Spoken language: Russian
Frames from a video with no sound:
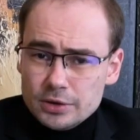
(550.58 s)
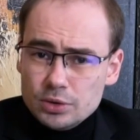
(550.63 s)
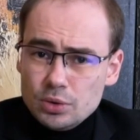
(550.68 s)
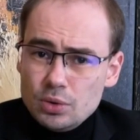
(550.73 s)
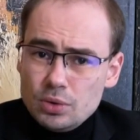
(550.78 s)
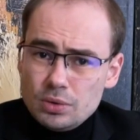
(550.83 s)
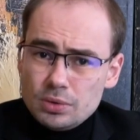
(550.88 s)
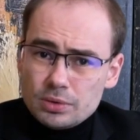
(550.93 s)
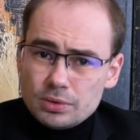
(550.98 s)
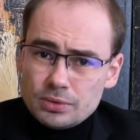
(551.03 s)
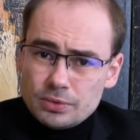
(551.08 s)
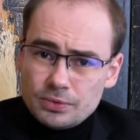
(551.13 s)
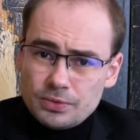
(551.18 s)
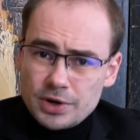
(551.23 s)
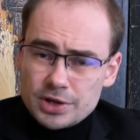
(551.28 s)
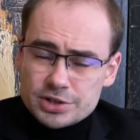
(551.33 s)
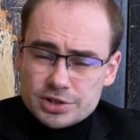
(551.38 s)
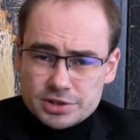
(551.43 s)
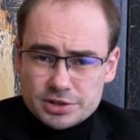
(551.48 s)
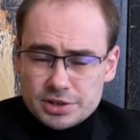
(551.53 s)
Но
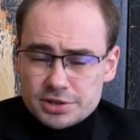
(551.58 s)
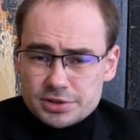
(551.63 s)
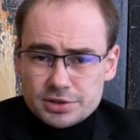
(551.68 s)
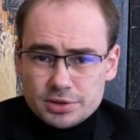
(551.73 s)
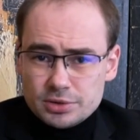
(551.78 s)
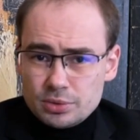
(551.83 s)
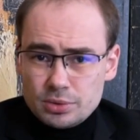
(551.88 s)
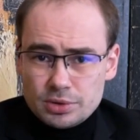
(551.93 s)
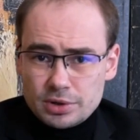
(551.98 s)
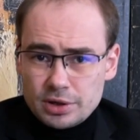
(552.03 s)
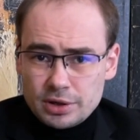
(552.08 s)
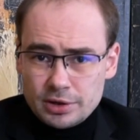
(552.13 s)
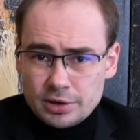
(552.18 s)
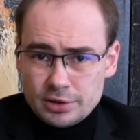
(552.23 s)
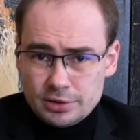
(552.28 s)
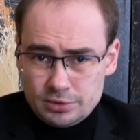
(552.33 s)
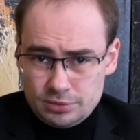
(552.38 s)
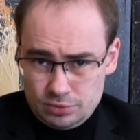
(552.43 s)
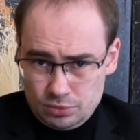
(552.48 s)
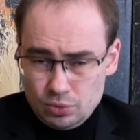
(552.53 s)
важно здесь не
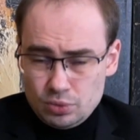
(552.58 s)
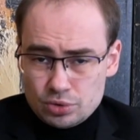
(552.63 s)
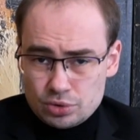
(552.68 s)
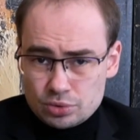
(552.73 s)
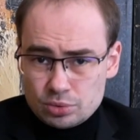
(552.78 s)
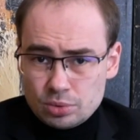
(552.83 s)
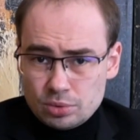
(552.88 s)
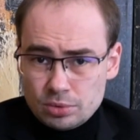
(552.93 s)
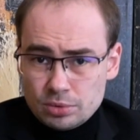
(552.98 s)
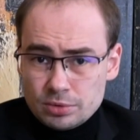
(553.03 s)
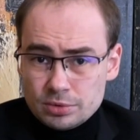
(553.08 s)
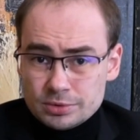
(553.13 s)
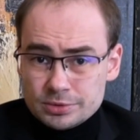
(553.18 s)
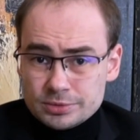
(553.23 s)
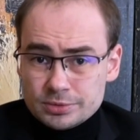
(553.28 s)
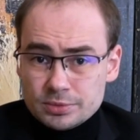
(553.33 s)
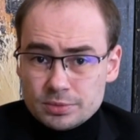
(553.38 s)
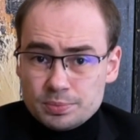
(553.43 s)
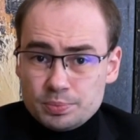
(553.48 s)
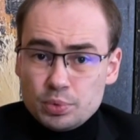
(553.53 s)
только то,
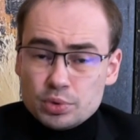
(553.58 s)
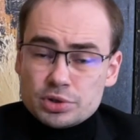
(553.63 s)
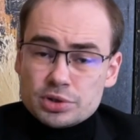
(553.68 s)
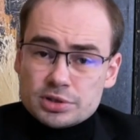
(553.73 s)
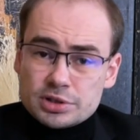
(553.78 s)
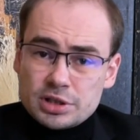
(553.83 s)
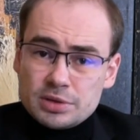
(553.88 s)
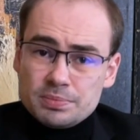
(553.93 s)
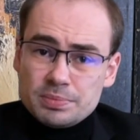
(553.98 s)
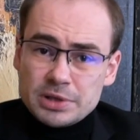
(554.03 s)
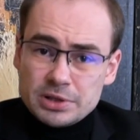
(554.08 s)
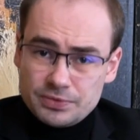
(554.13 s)
что э, путинским